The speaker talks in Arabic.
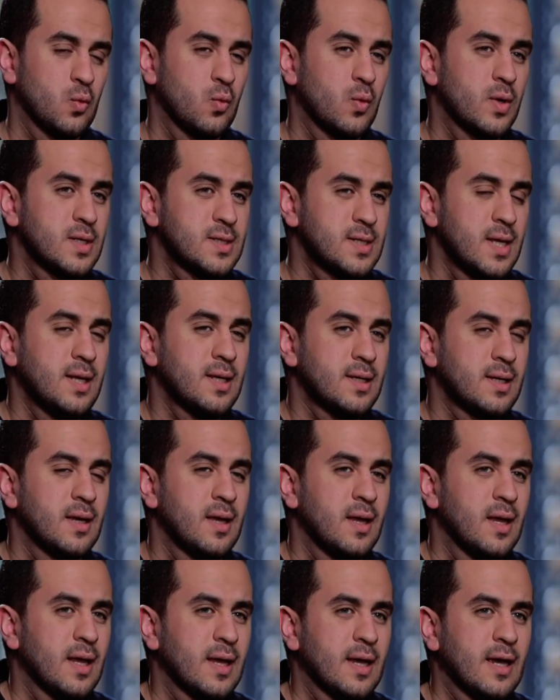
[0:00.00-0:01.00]
ولذلك
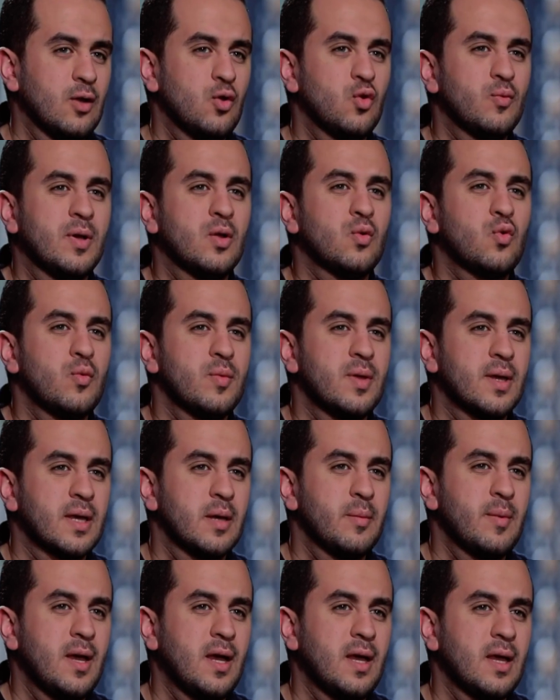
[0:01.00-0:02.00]
خلوا بالكم يا
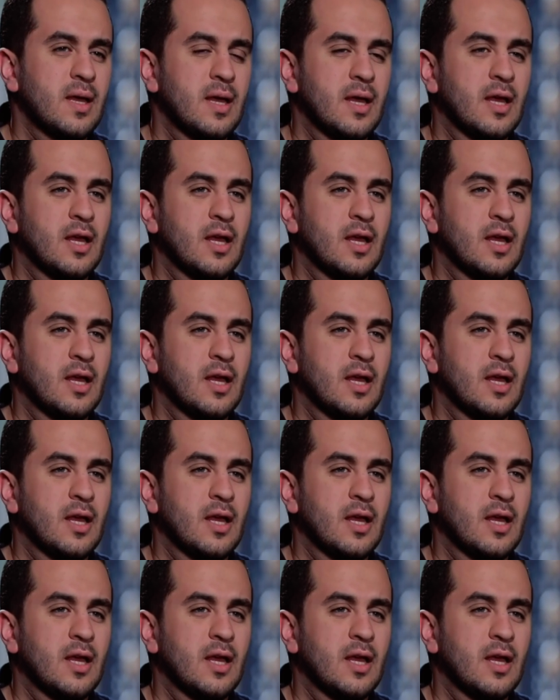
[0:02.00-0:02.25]
جماعة